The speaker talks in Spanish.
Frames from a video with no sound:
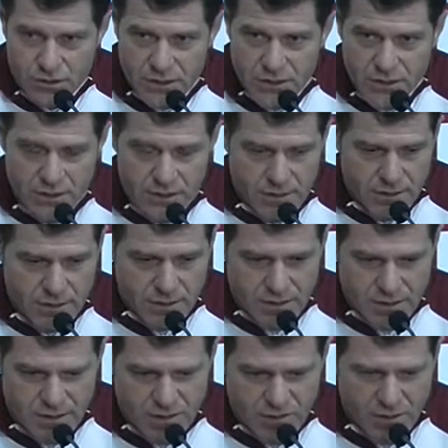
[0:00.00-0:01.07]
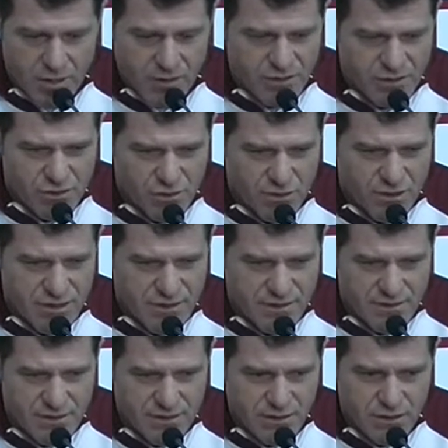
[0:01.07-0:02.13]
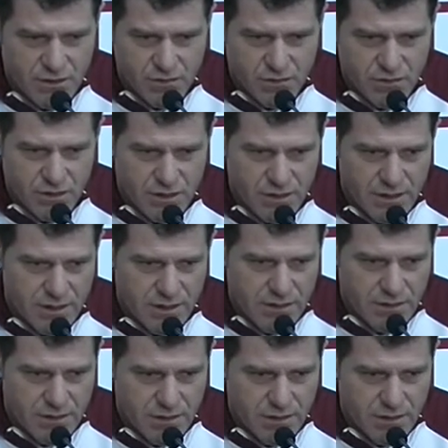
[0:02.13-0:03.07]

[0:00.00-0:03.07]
eh, que creo que habían sido 25, que